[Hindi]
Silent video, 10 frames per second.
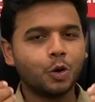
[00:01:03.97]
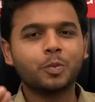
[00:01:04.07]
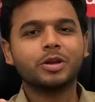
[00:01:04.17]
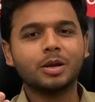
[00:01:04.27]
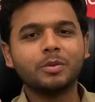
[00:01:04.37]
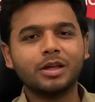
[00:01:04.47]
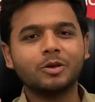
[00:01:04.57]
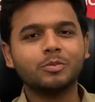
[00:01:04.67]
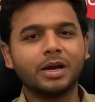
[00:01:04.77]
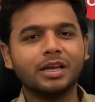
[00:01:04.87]
ओपनर
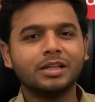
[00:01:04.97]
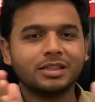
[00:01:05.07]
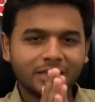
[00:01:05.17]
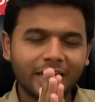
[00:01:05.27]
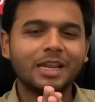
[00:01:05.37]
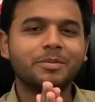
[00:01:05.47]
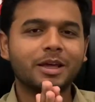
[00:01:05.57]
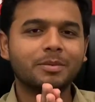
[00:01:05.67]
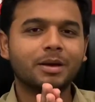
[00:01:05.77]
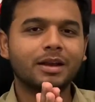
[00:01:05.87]
प्लेयर हूँ भाई तेरी
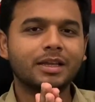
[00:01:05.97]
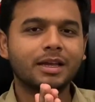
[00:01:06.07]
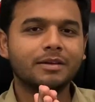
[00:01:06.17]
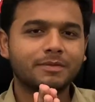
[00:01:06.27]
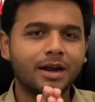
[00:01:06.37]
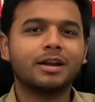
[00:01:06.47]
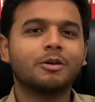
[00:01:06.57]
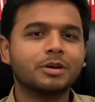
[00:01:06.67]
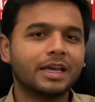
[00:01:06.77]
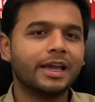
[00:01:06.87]
मेहरबानी है वन
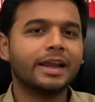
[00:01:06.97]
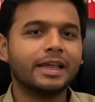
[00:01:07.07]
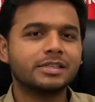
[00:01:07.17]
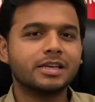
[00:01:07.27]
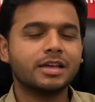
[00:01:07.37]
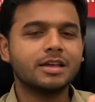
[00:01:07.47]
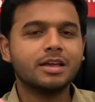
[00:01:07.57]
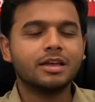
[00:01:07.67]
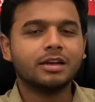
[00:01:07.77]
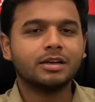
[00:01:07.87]
डाउन खेल नीचे
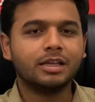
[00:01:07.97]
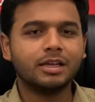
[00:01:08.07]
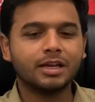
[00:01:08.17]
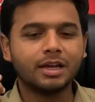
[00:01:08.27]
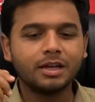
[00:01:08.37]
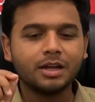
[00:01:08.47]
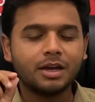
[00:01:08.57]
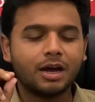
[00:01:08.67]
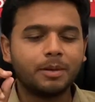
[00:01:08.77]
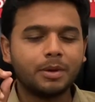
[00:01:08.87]
ठीक है
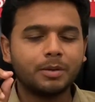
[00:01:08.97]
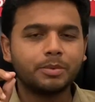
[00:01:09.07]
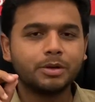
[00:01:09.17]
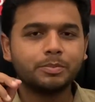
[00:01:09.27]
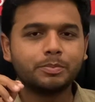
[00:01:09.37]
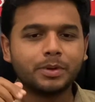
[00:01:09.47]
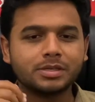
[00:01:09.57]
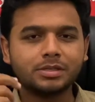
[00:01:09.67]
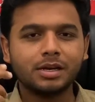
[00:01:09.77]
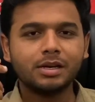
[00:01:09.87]
अब आप
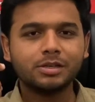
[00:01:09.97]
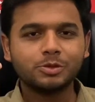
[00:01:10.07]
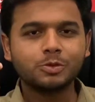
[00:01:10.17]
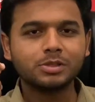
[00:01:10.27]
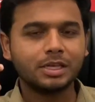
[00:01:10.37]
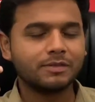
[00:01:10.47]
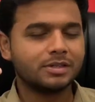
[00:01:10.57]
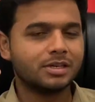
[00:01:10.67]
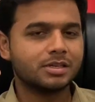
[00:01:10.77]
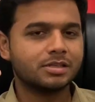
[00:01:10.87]
पर्सनल इश्यूज की
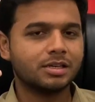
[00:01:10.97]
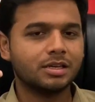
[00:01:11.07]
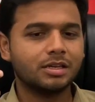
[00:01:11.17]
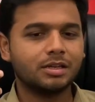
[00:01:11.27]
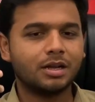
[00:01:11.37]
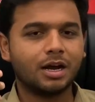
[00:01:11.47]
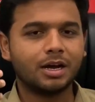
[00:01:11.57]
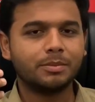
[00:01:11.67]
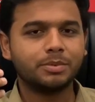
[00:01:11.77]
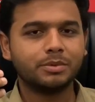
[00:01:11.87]
वजह से
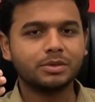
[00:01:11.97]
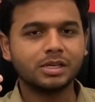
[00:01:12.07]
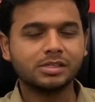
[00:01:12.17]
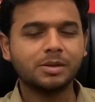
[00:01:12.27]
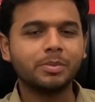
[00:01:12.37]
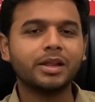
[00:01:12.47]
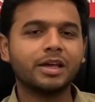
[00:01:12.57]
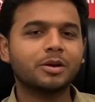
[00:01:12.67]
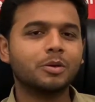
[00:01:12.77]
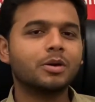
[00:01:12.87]
आप किसी
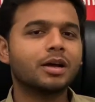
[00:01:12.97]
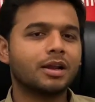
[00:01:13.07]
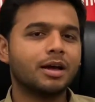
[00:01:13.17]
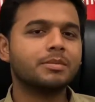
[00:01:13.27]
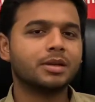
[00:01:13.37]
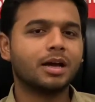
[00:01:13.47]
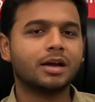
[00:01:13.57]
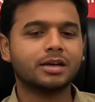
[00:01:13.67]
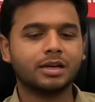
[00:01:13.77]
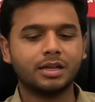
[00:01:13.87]
प्लेयर को ख़राब ना
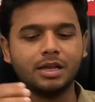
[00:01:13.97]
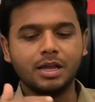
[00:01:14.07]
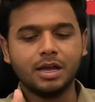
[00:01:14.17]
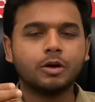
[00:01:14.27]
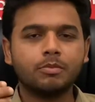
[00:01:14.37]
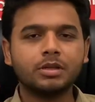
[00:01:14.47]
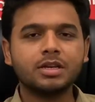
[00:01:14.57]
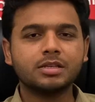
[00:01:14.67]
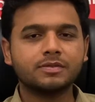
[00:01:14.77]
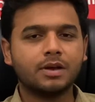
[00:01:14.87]
करें मोहम्मद
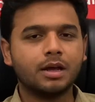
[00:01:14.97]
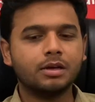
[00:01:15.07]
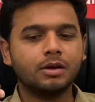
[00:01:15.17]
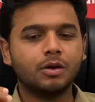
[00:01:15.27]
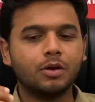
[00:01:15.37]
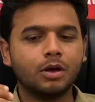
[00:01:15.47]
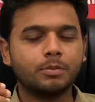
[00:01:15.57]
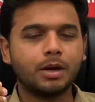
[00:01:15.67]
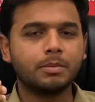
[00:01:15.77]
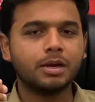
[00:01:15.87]
रिजवान और
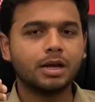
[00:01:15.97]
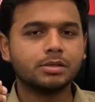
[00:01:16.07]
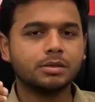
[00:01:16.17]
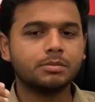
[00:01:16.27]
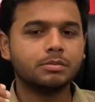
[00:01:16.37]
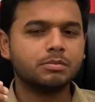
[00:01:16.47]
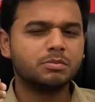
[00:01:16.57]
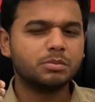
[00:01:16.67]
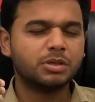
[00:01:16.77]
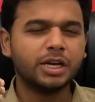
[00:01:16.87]
बाबर आजम
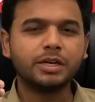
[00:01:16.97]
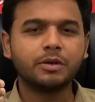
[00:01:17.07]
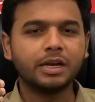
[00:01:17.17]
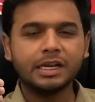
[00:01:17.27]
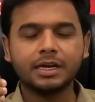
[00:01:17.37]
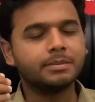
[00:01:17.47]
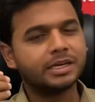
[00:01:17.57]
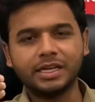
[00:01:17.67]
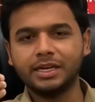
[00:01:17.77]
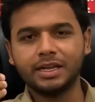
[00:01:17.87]
टी ट्वेंटी का
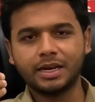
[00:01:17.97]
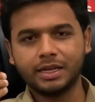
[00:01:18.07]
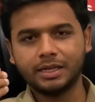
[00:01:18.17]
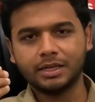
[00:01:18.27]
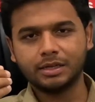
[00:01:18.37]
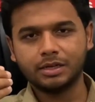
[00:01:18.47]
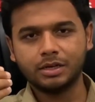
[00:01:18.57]
मटेरियल नहीं है